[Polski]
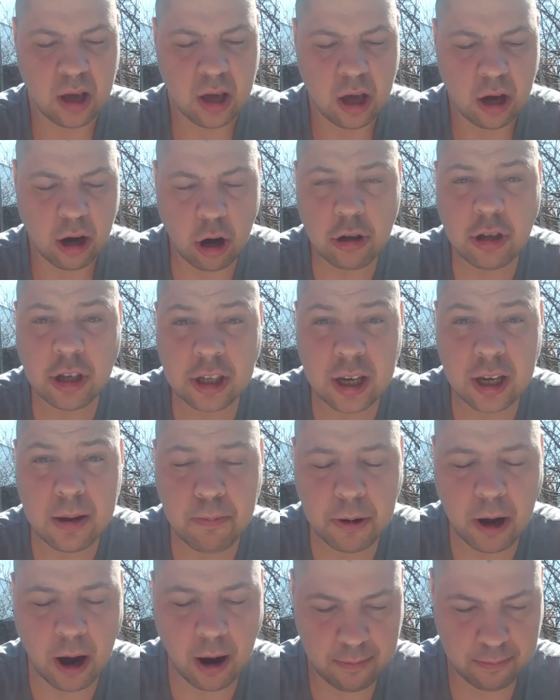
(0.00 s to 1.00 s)
Chodź
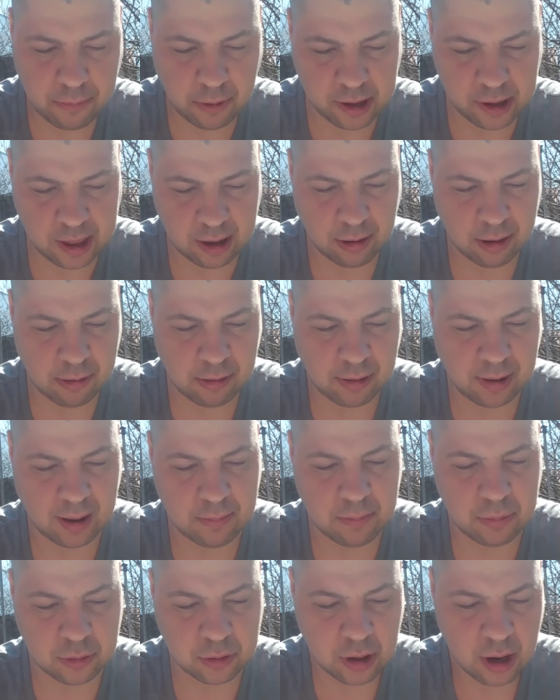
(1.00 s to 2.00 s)
szybko, powiedział
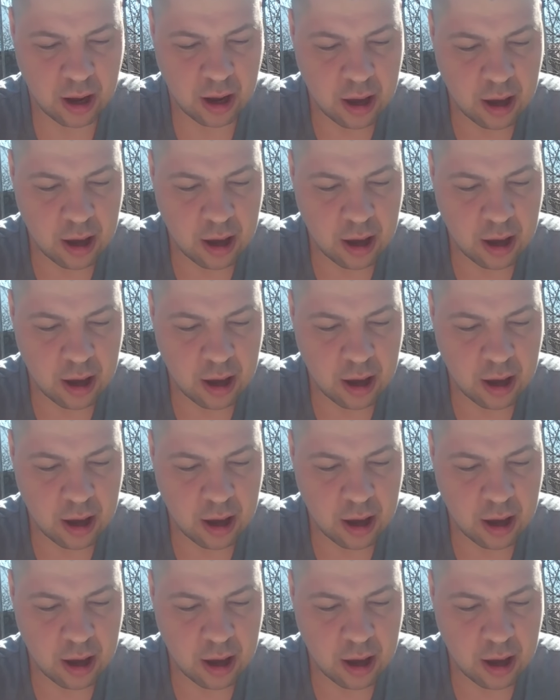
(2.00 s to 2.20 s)
Eusebiusz.